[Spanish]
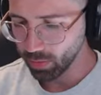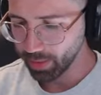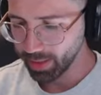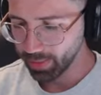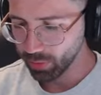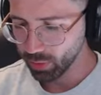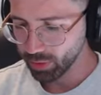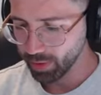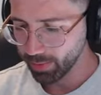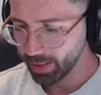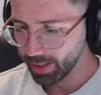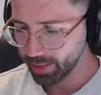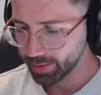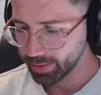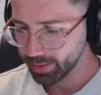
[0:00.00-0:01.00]
Veremos a
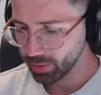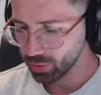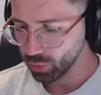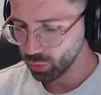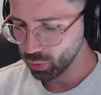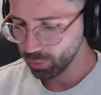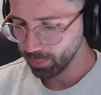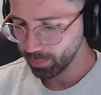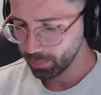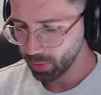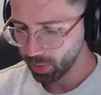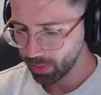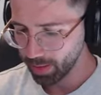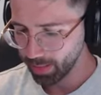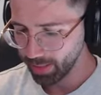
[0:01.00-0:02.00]
ver si eso es un
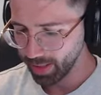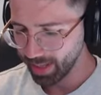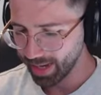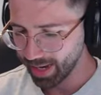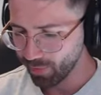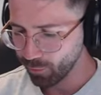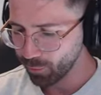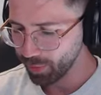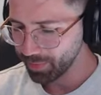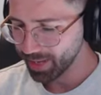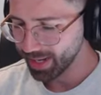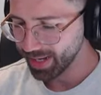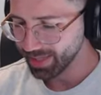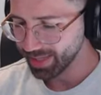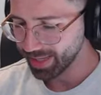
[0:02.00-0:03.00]
problemilla.
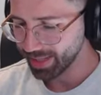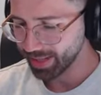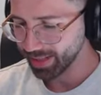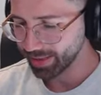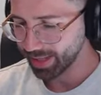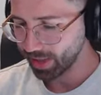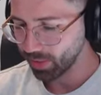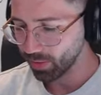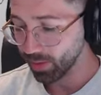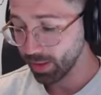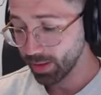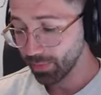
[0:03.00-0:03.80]
Anfibian es adelantado.